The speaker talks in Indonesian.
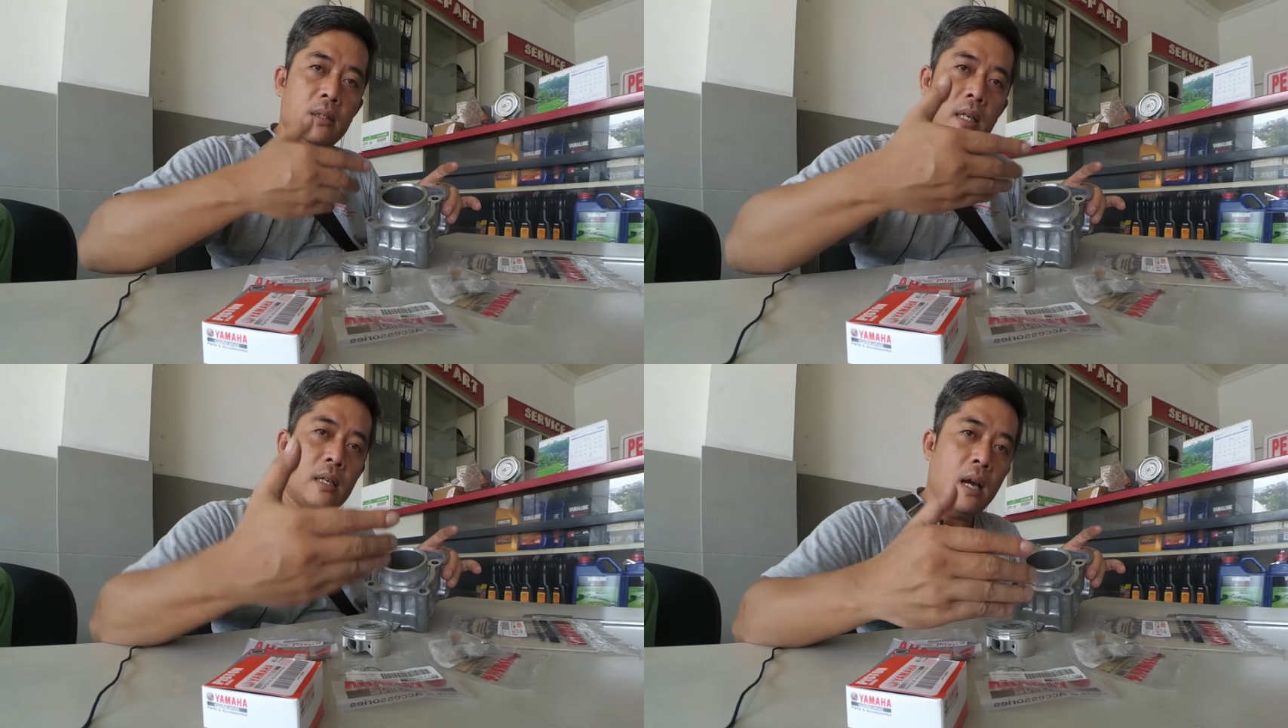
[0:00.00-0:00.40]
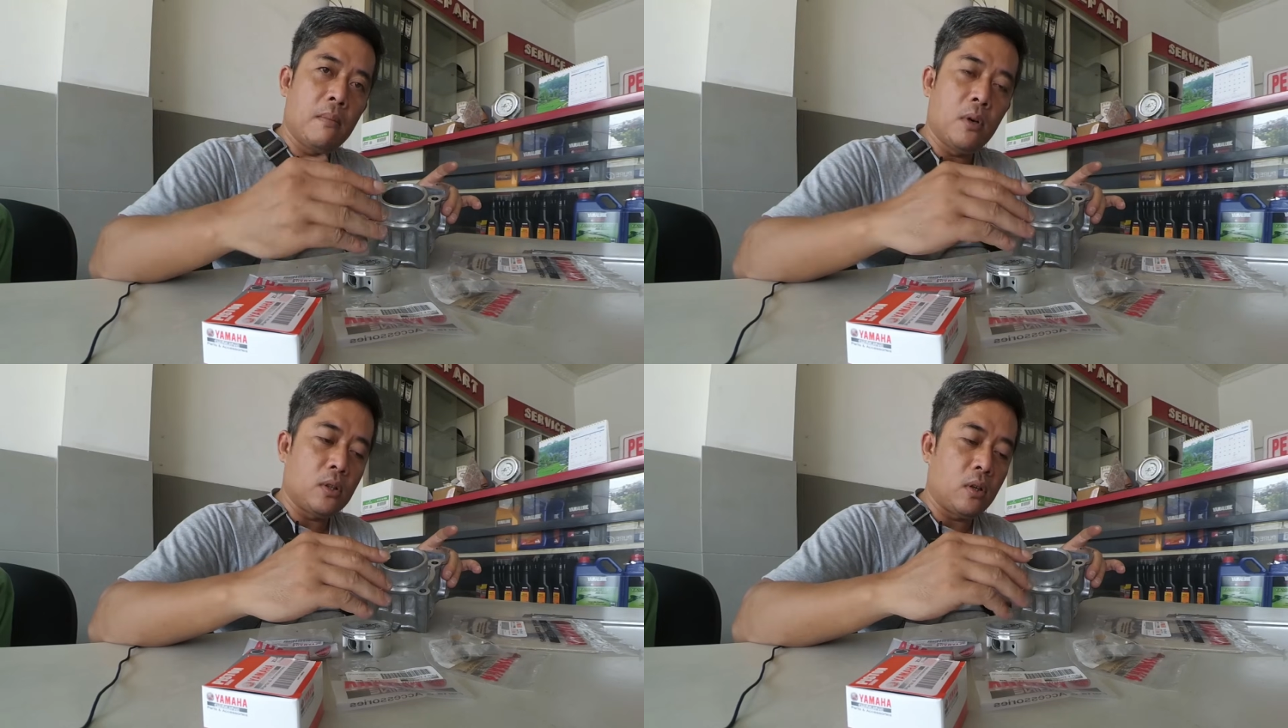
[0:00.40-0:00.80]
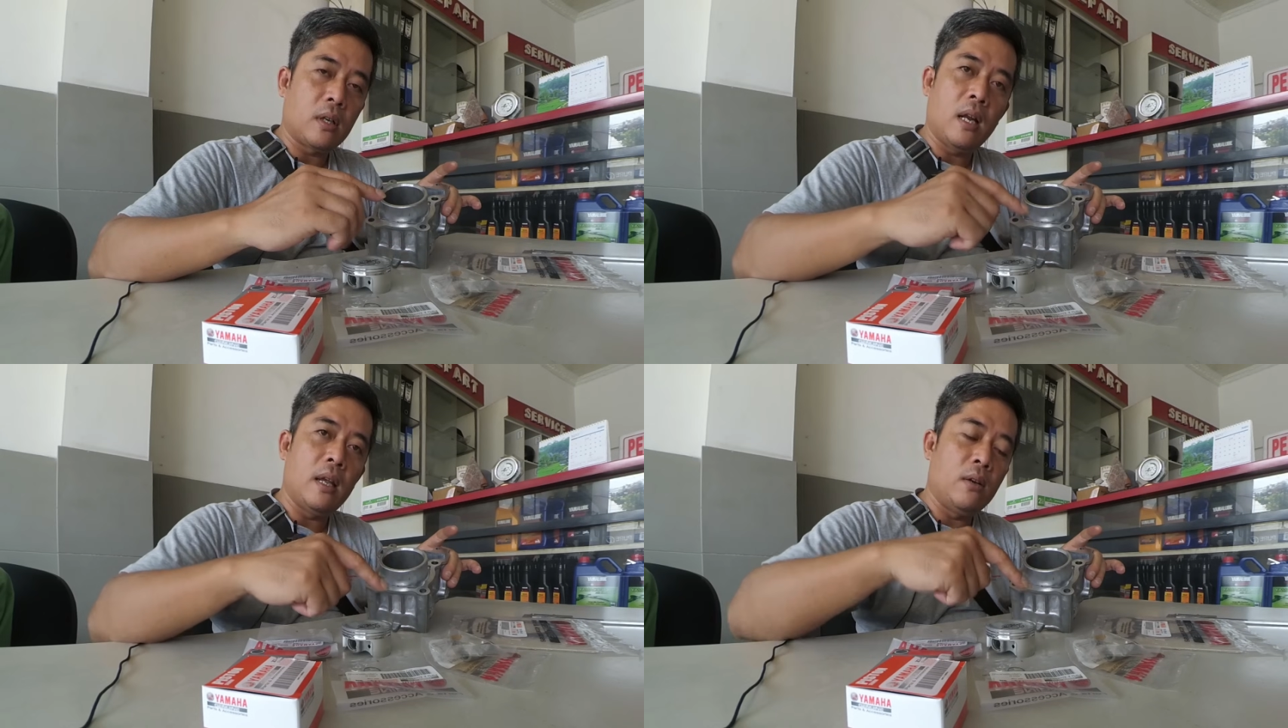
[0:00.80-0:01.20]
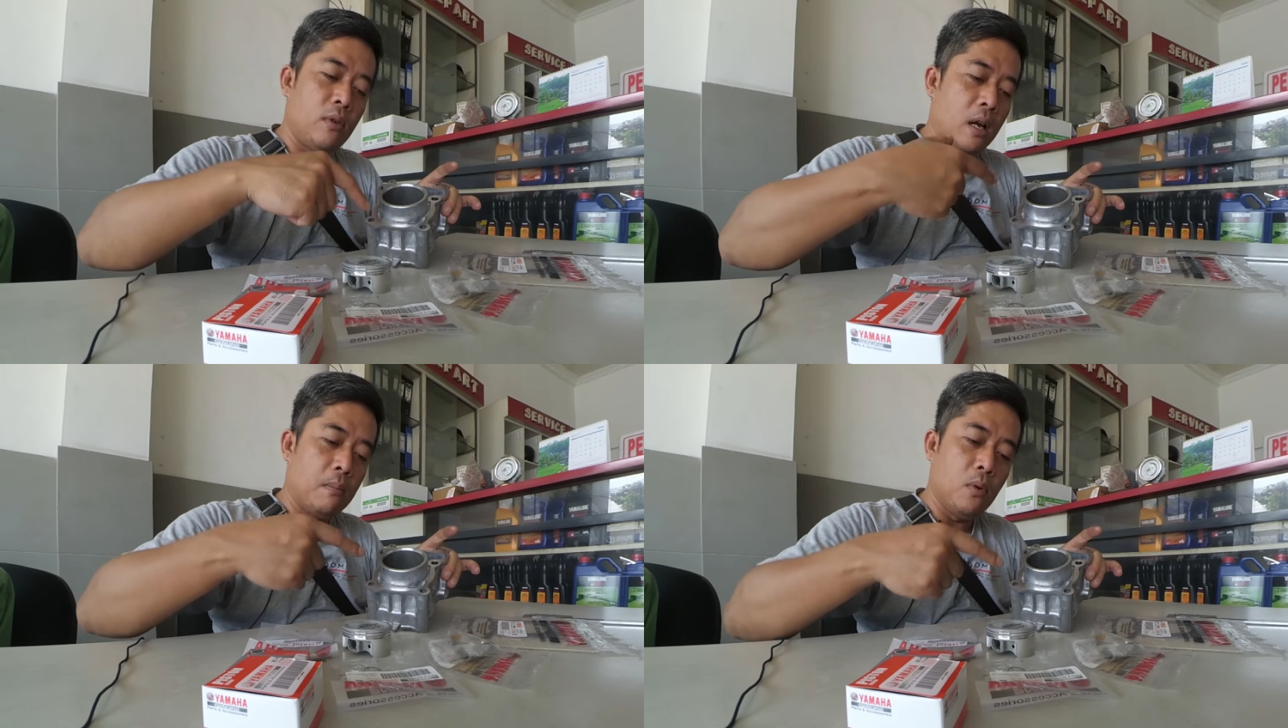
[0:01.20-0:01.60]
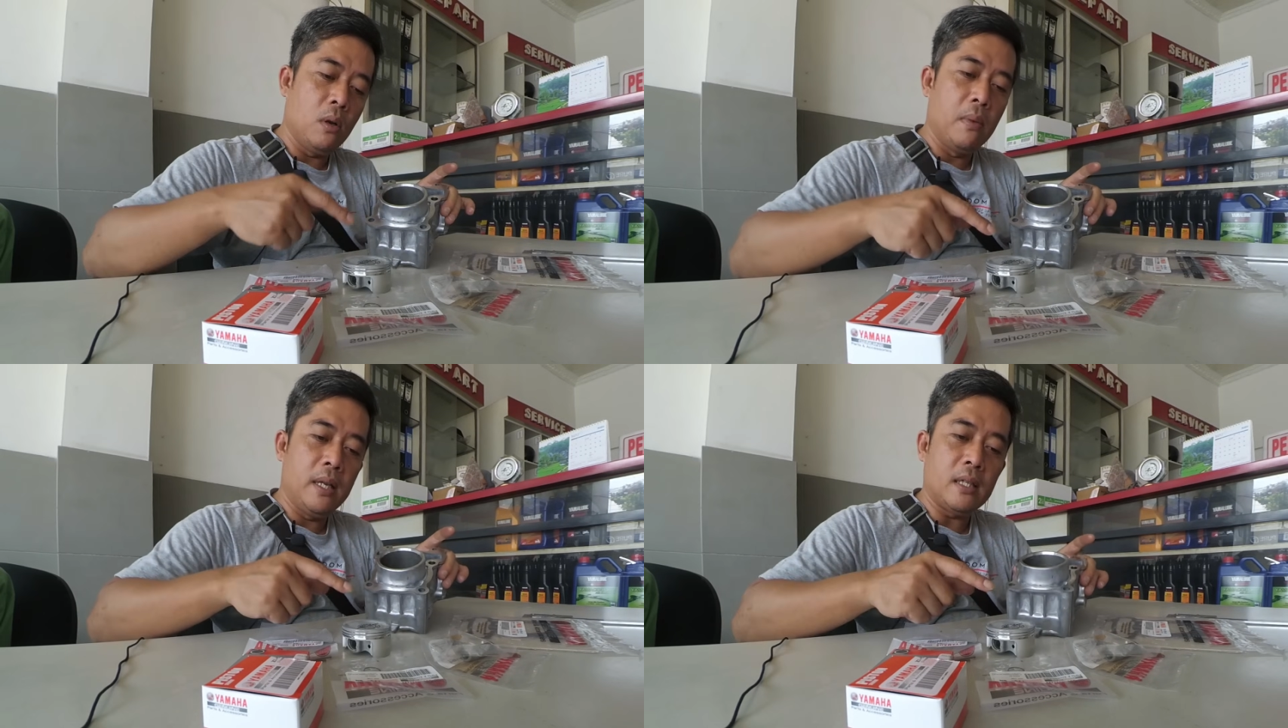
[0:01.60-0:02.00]
jika motor kalian udah
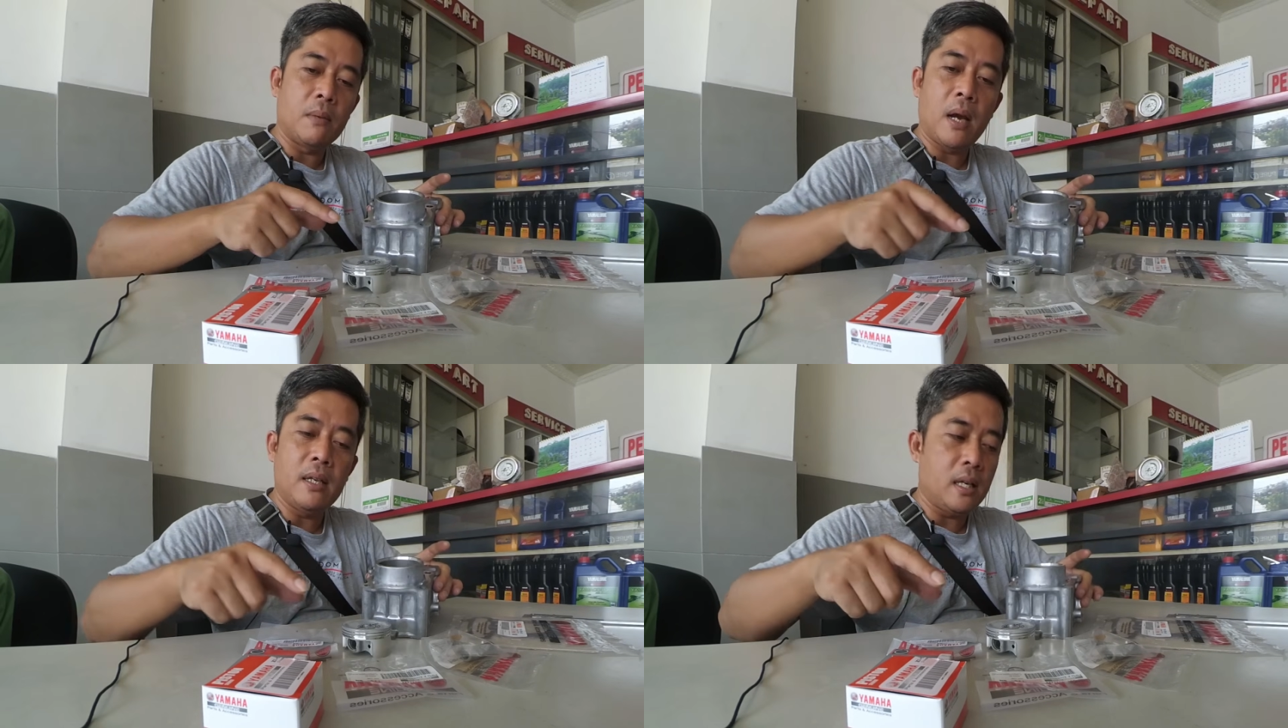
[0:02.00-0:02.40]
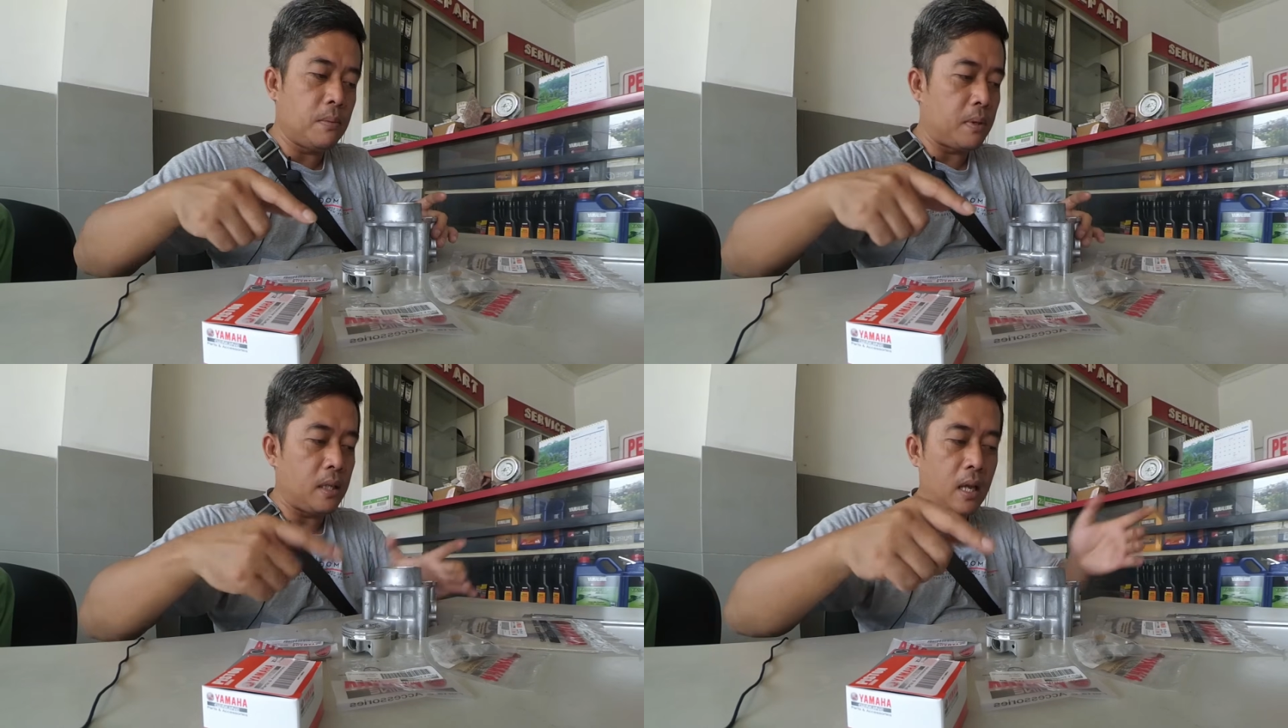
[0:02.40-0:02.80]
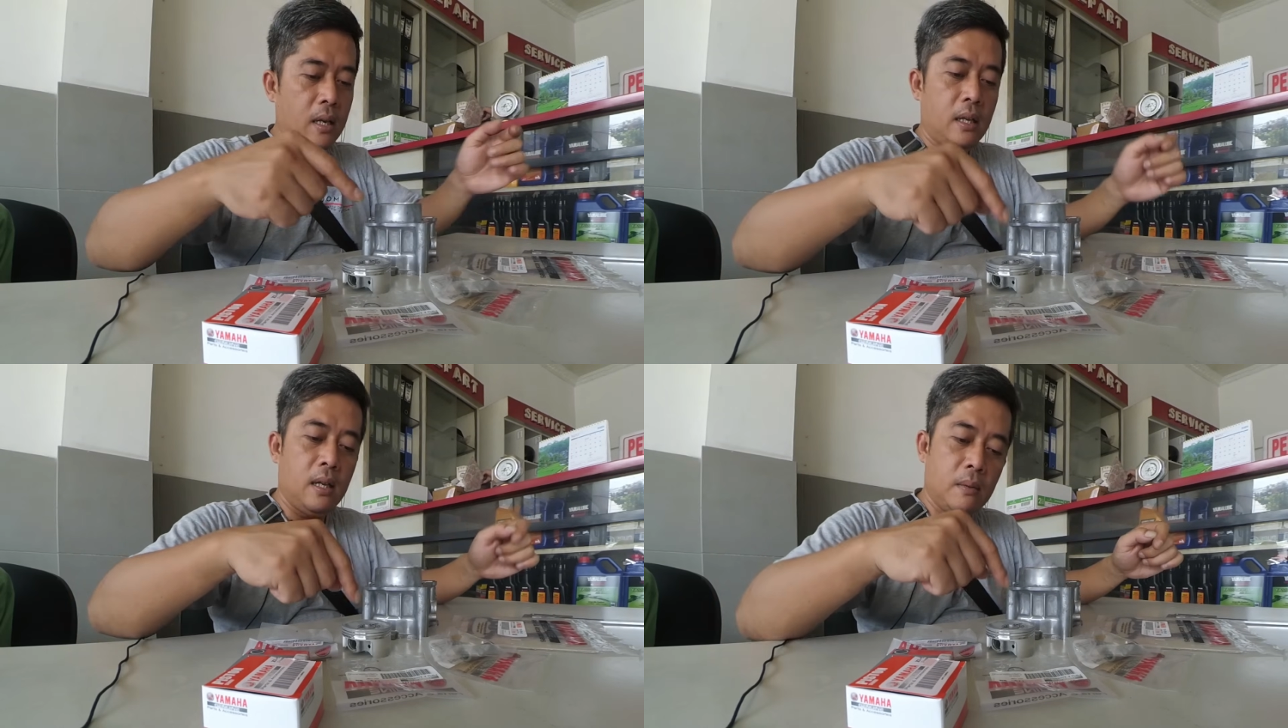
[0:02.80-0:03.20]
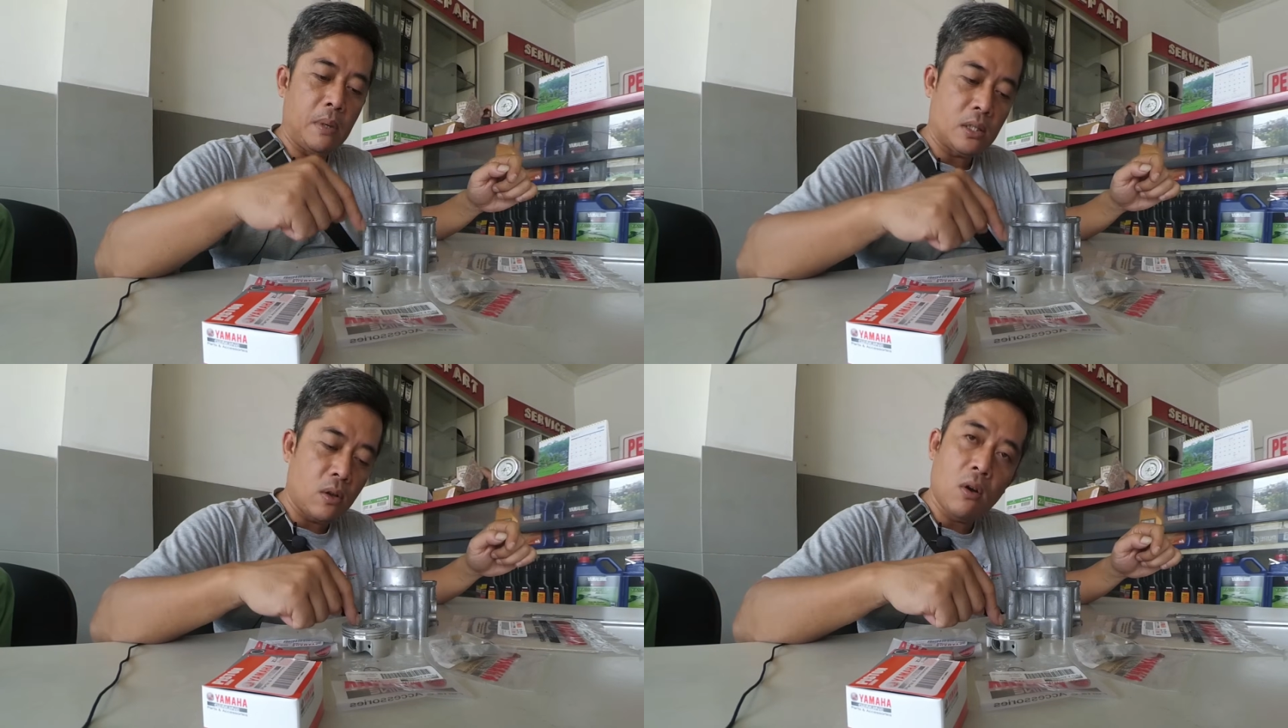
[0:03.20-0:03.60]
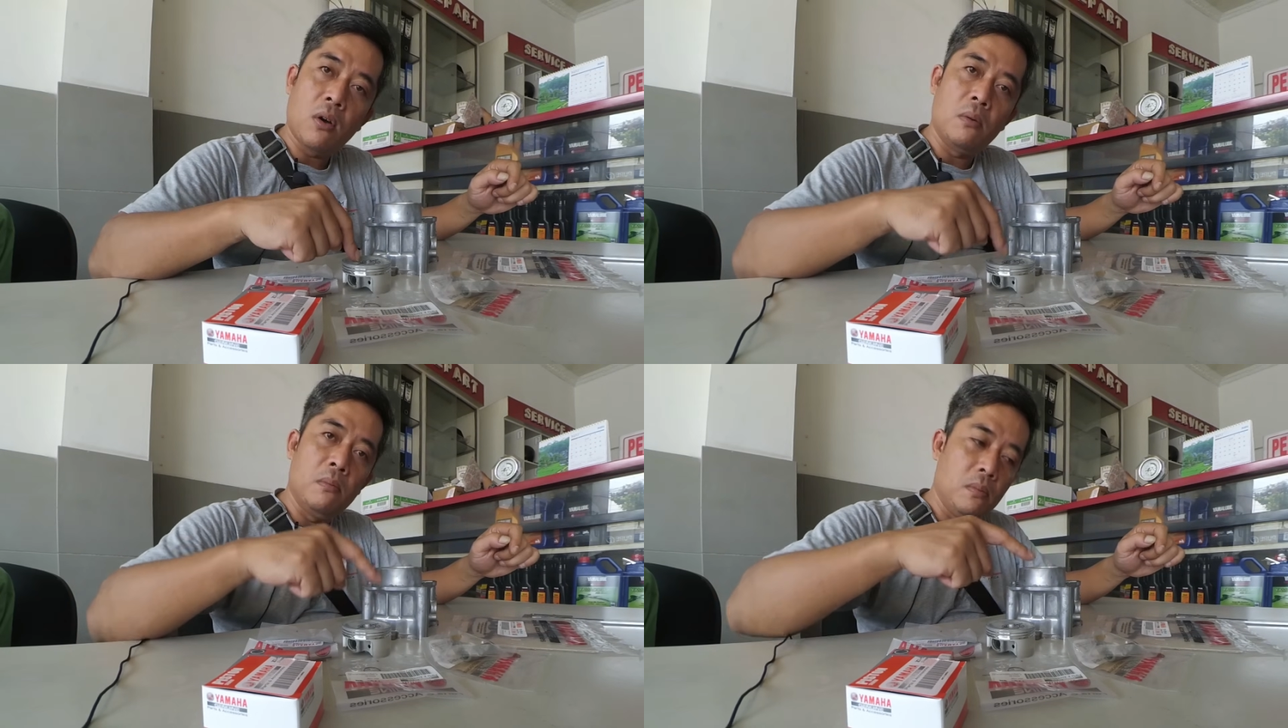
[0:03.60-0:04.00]
ngebul belinya sama aja seperti tadi
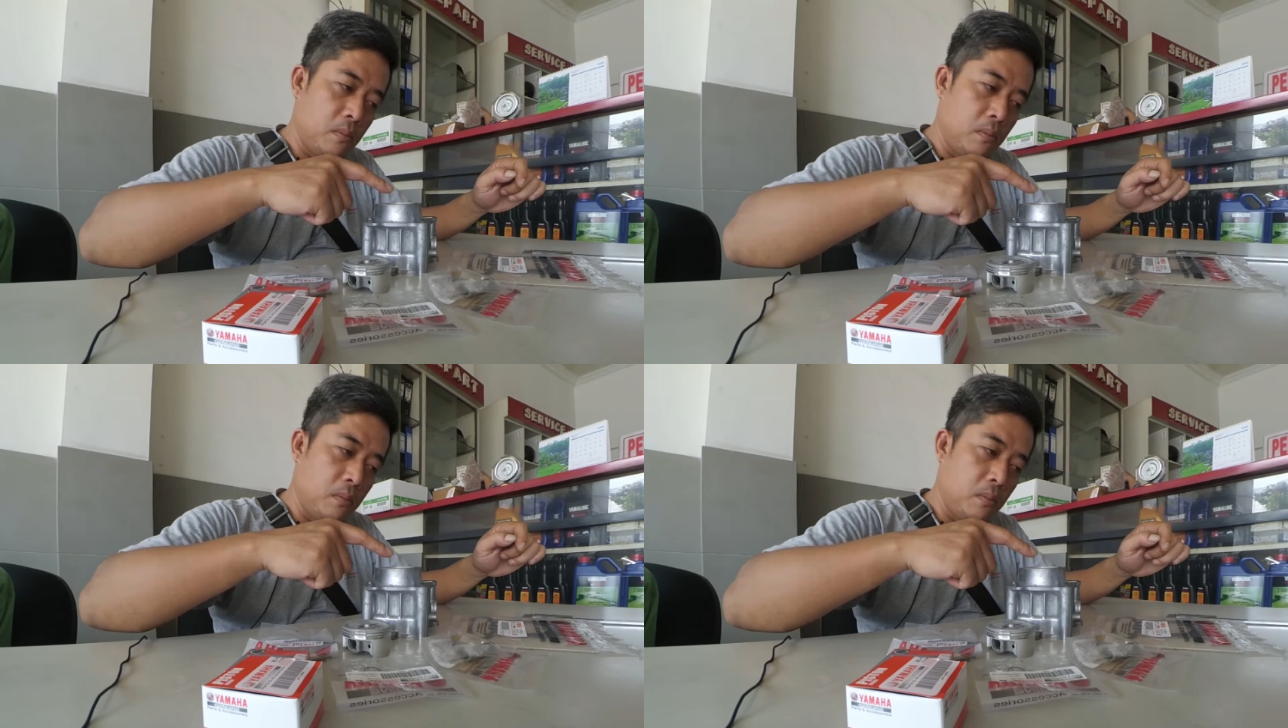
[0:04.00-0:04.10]
piston